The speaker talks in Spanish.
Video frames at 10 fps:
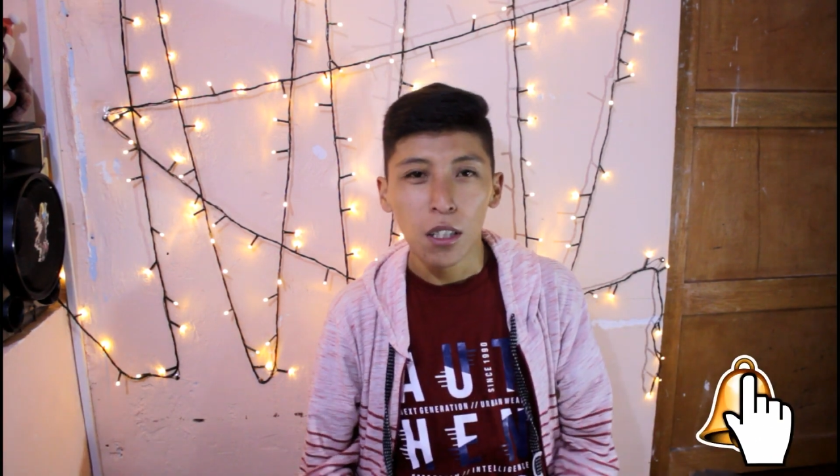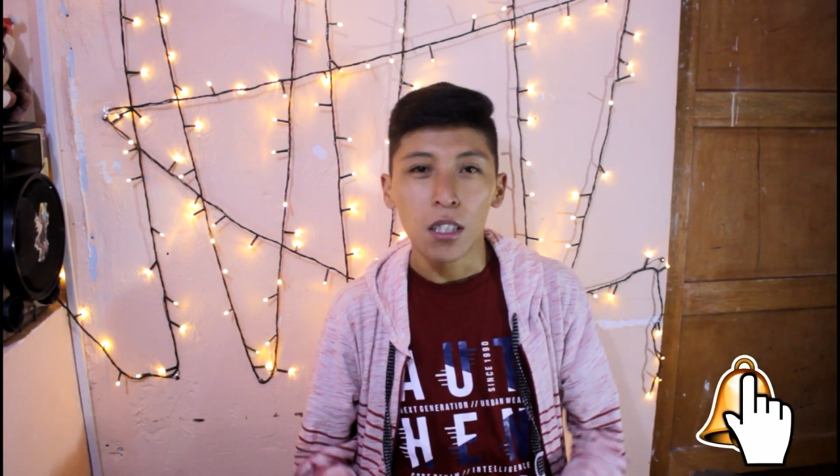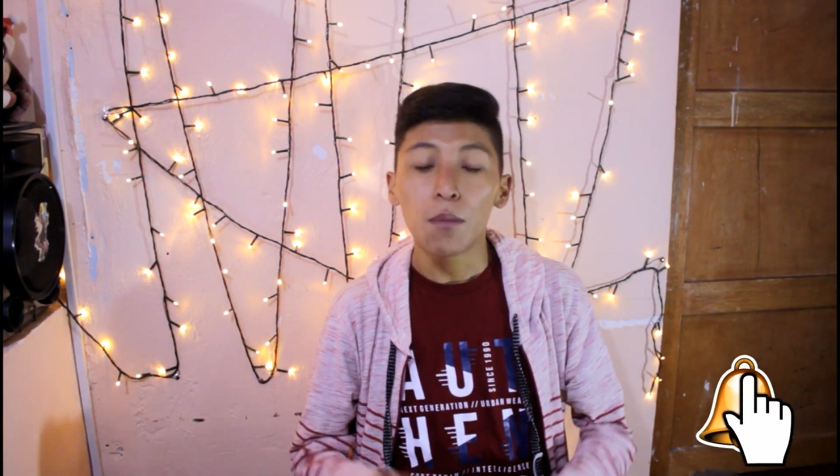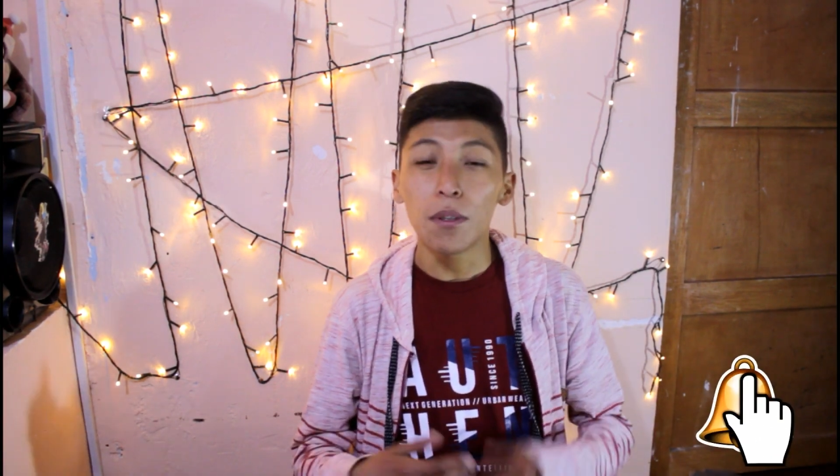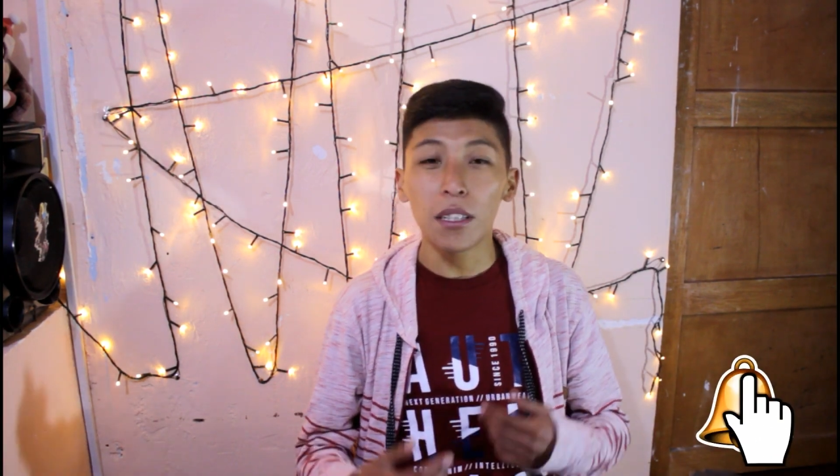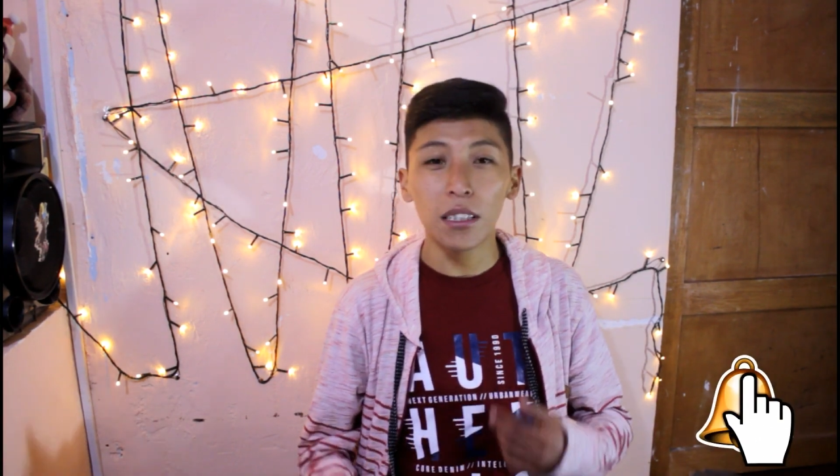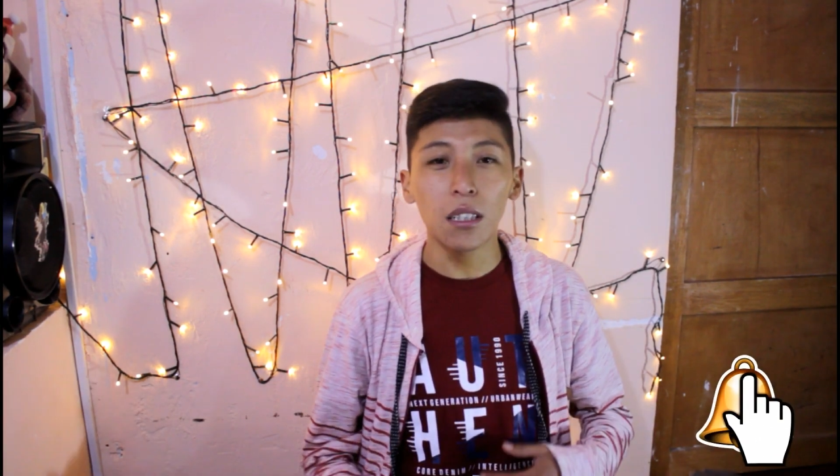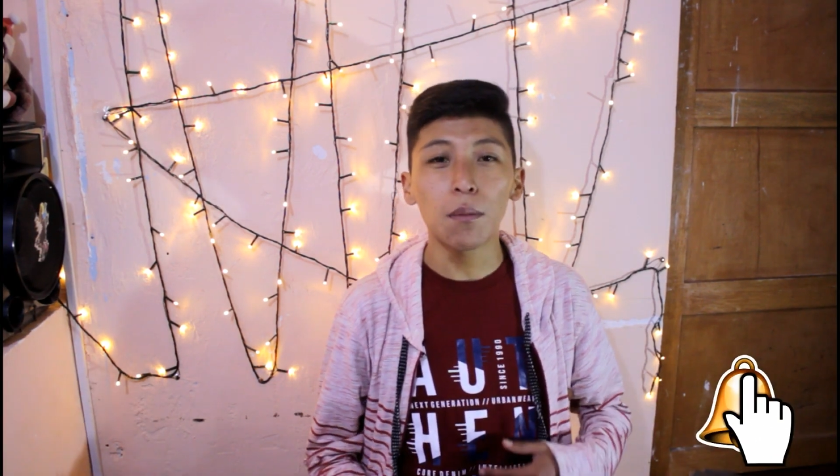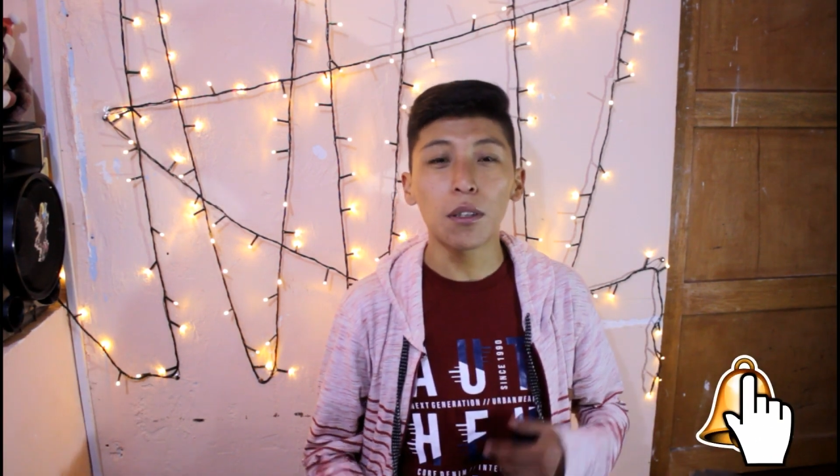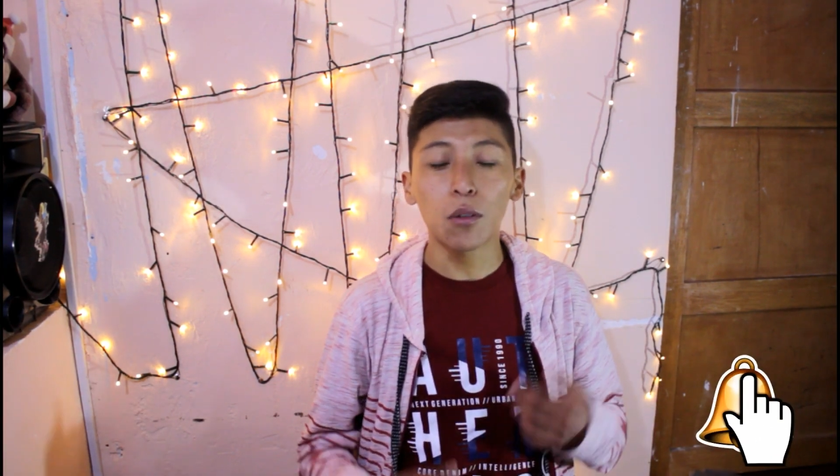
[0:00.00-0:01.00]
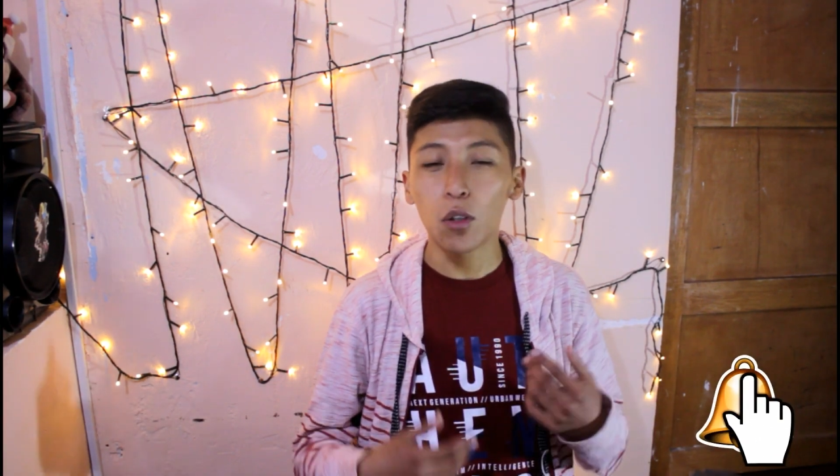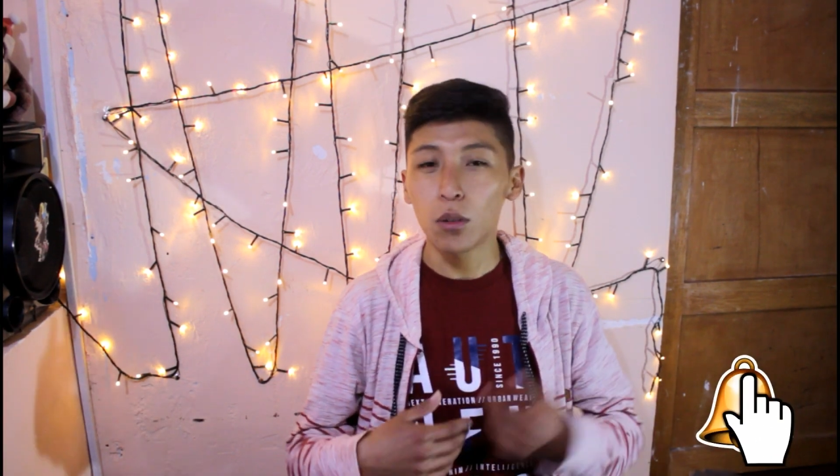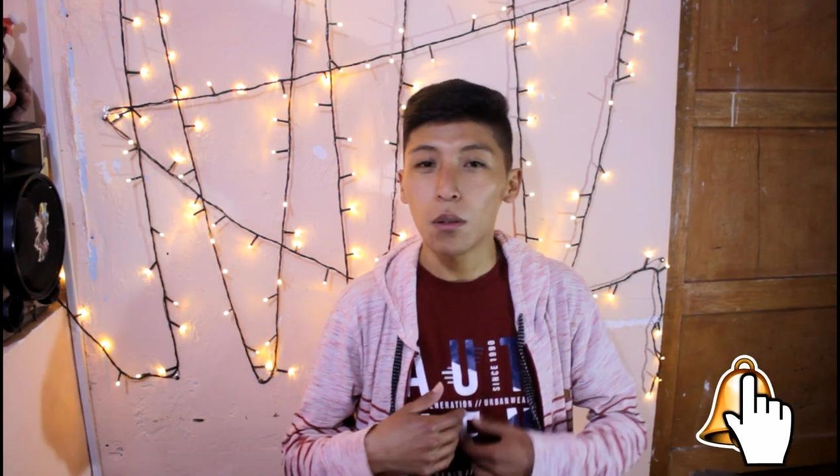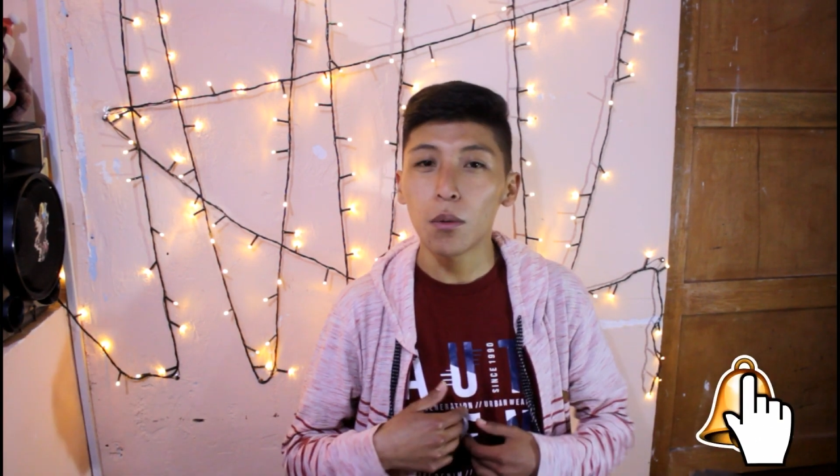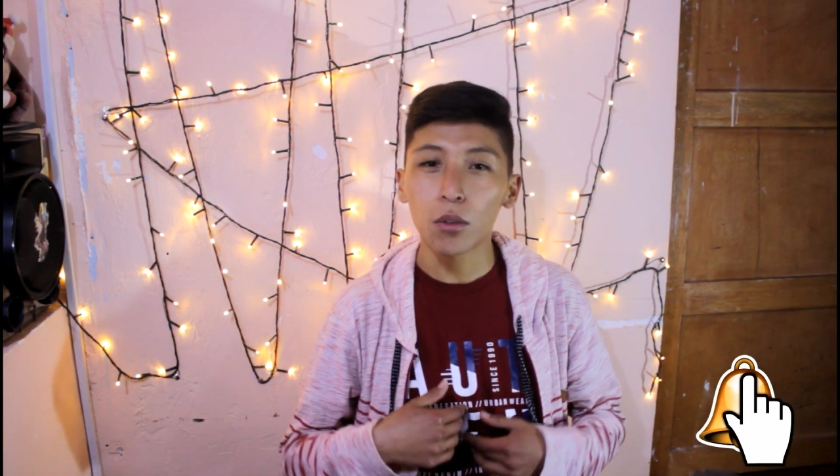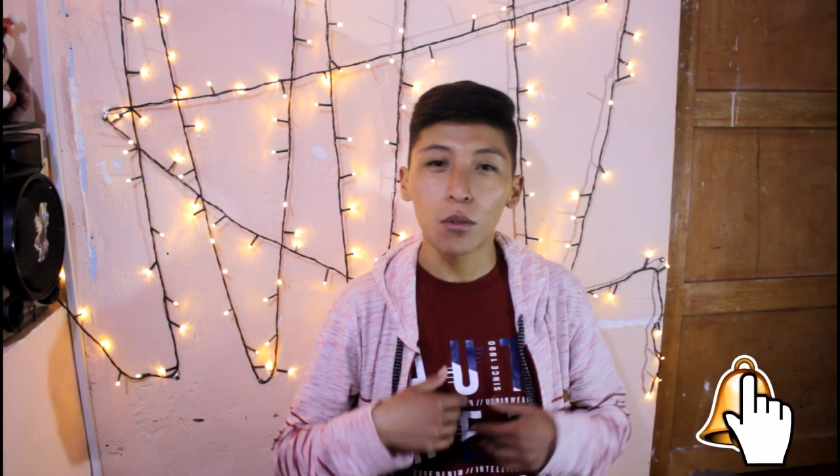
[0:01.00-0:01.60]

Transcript: y para que sepas cuando subimos